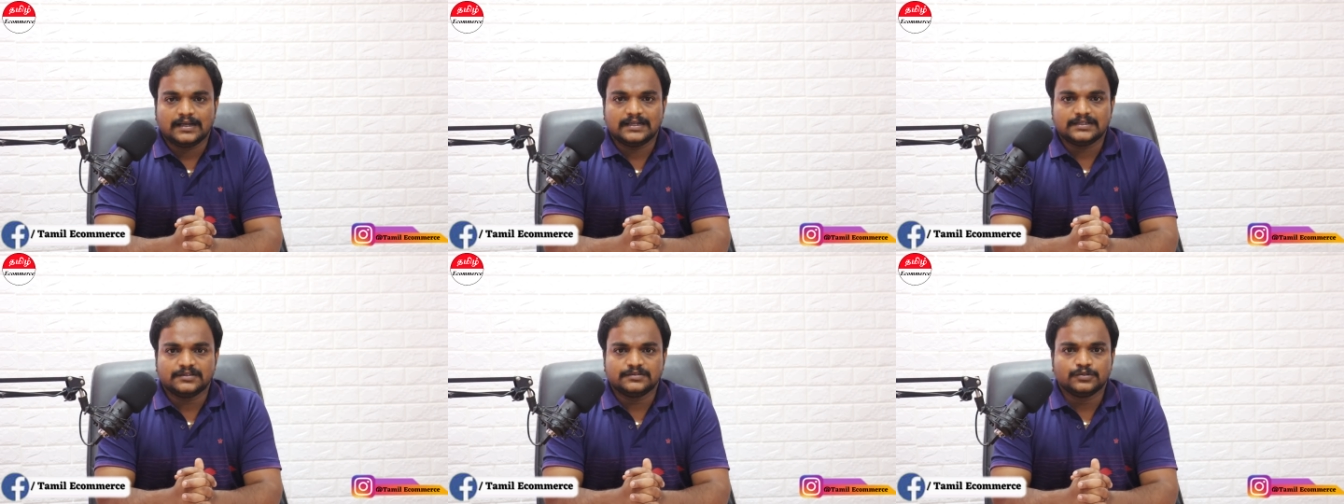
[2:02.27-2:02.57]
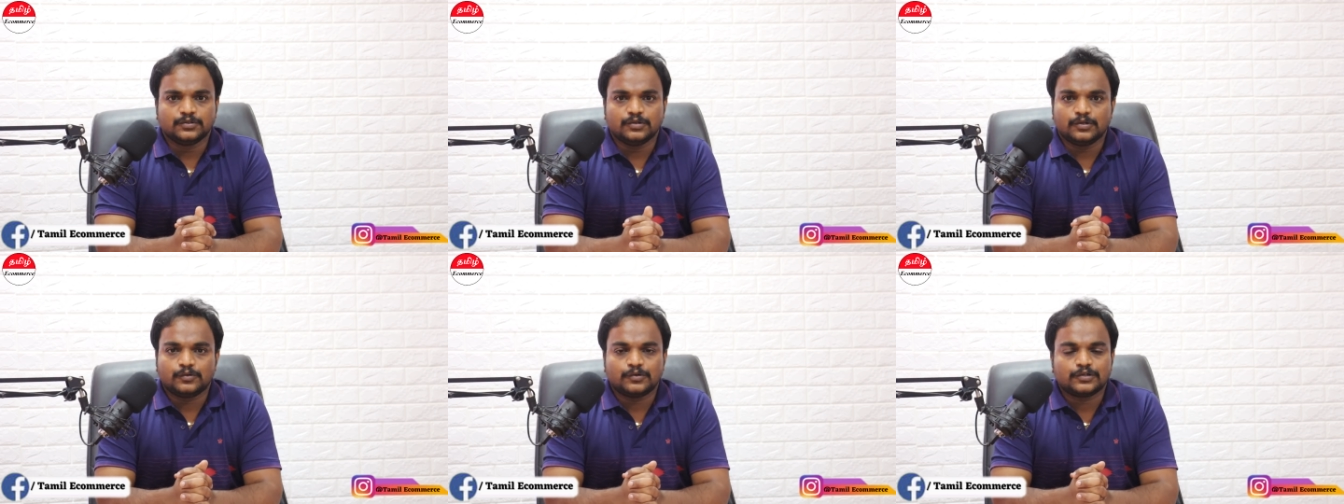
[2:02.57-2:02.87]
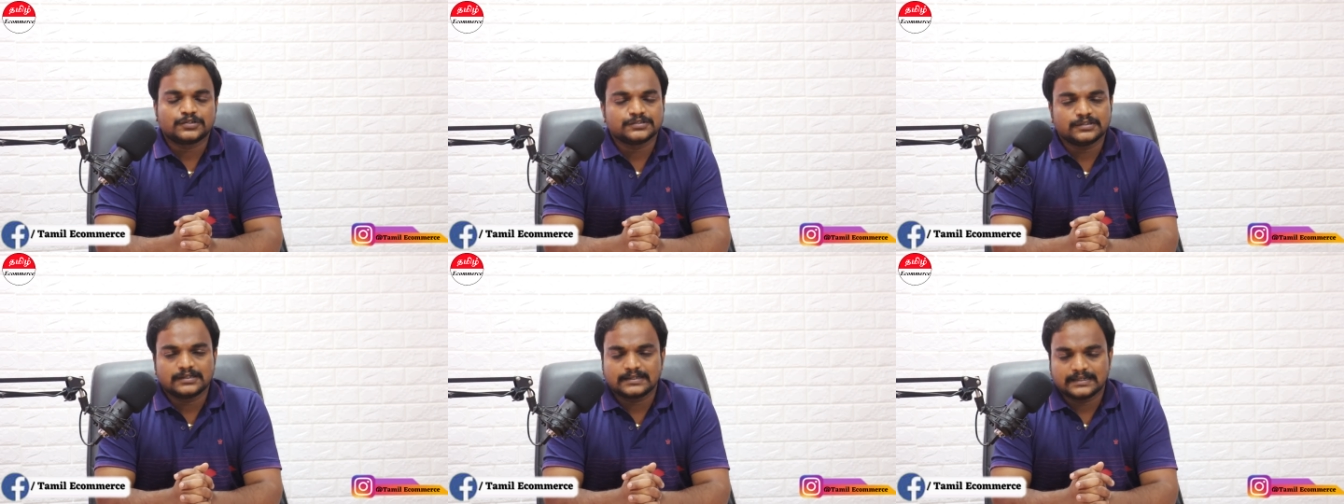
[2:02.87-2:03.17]
அது வந்து உங்களுக்கு
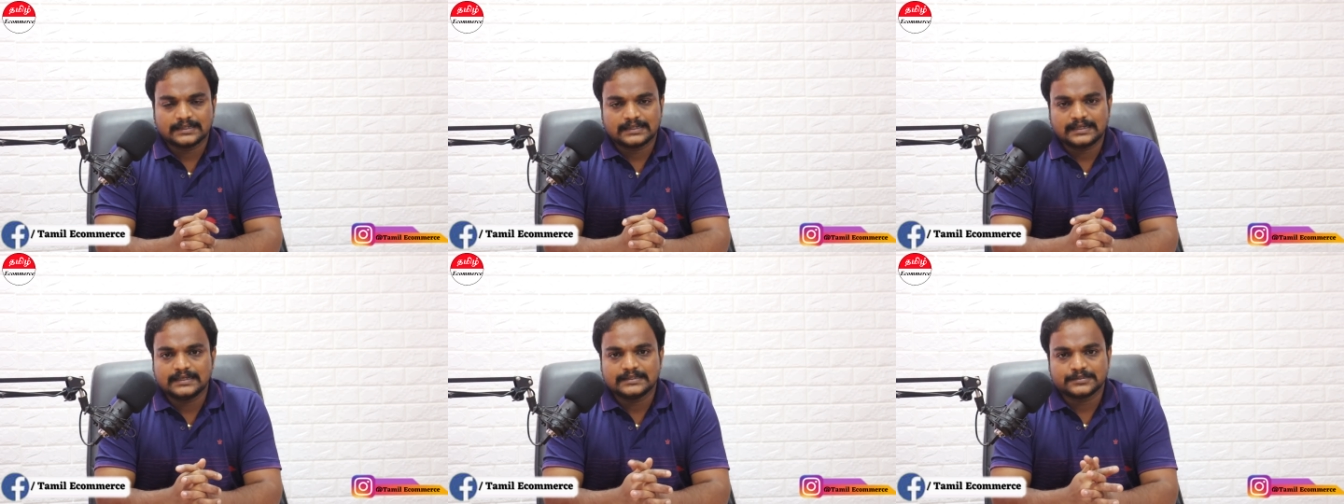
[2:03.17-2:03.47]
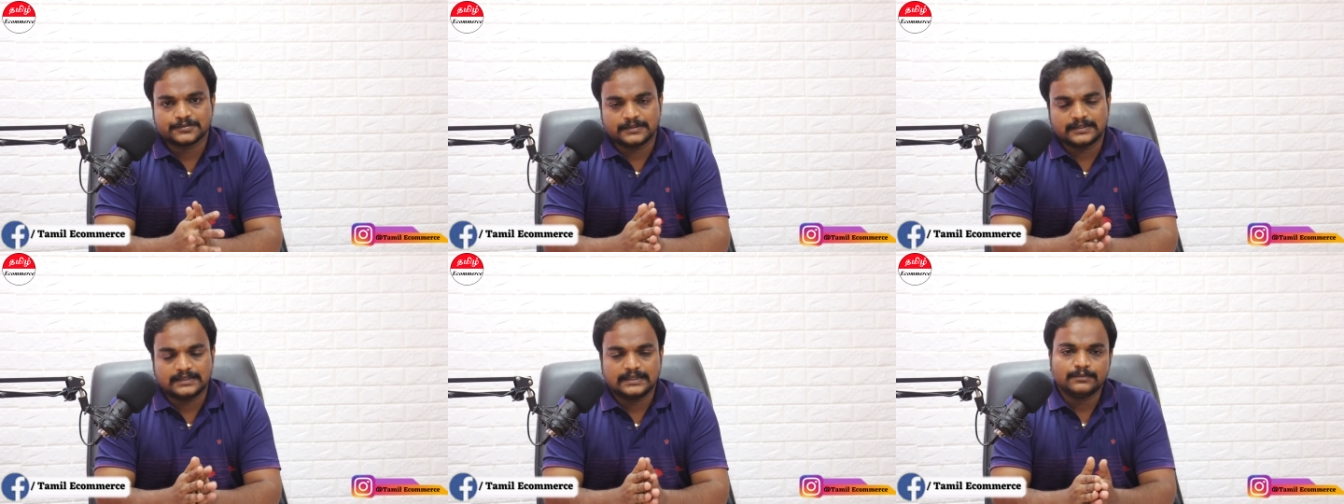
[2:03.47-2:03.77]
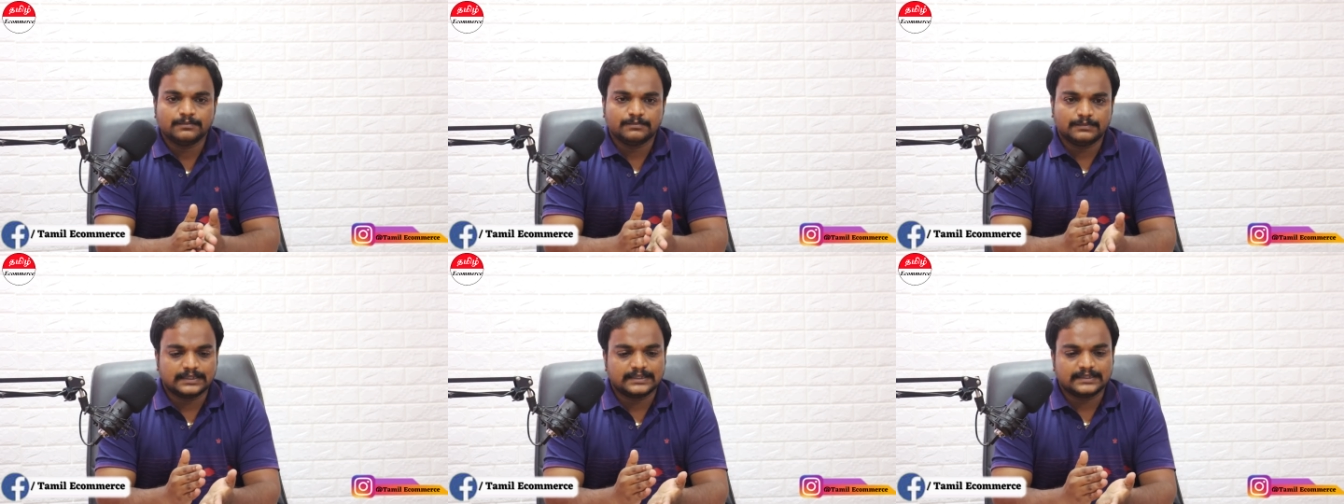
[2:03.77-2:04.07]
குறை சொல்கிறதுக்காக
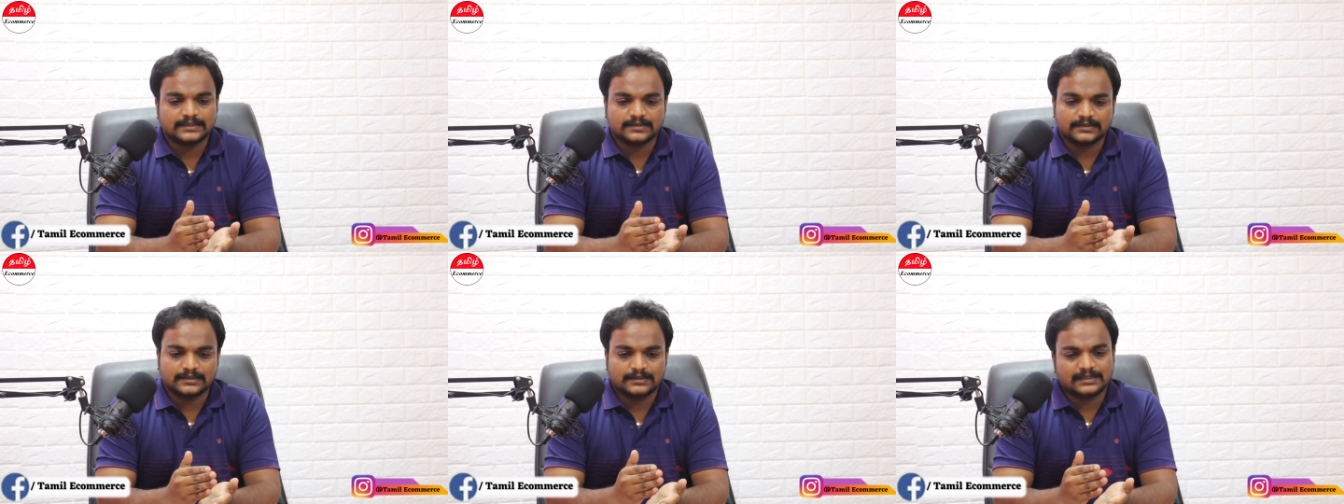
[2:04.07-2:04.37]
சொல்லலை பட்